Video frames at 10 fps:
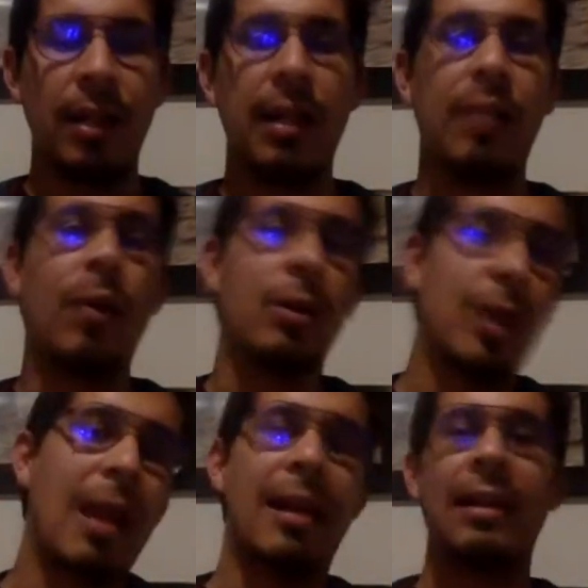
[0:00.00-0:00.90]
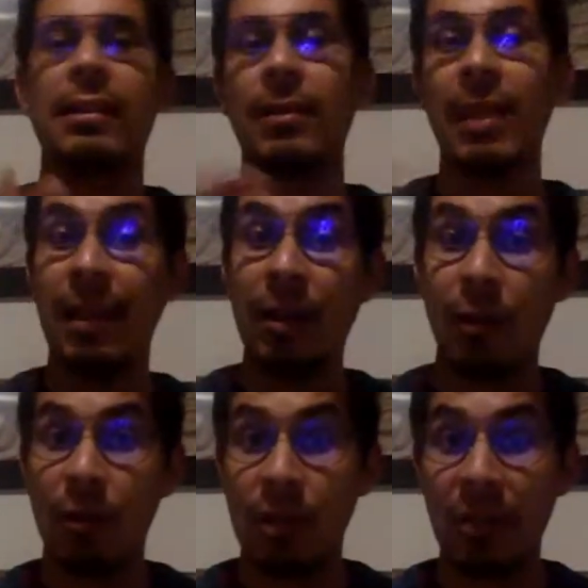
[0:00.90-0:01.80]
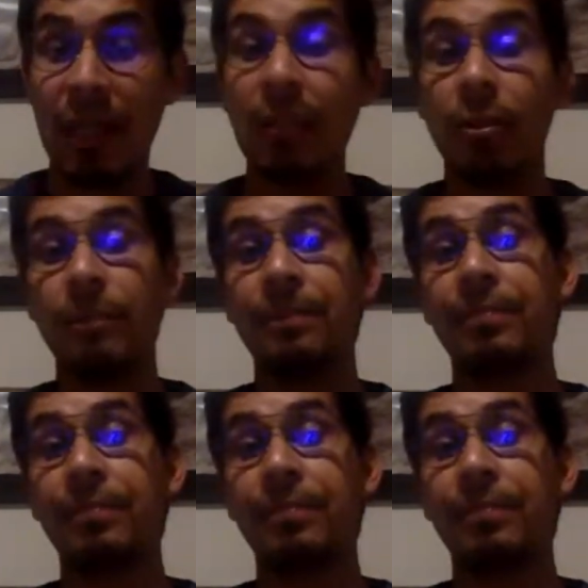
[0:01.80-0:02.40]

En cuanto a la relatividad del conocimiento.